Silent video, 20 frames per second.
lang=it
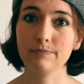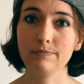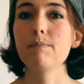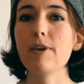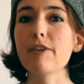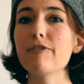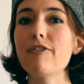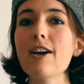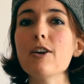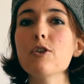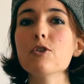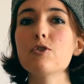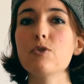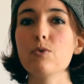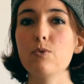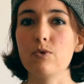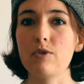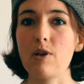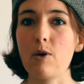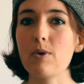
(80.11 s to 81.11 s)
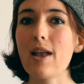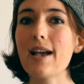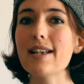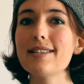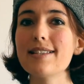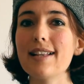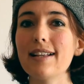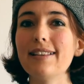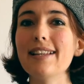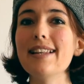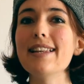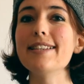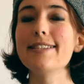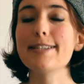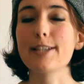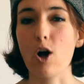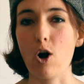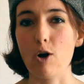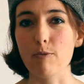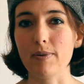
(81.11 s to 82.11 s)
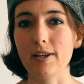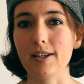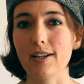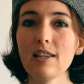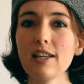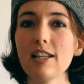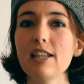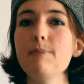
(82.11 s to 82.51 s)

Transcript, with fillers: Per farlo si usa un'asta telescopica.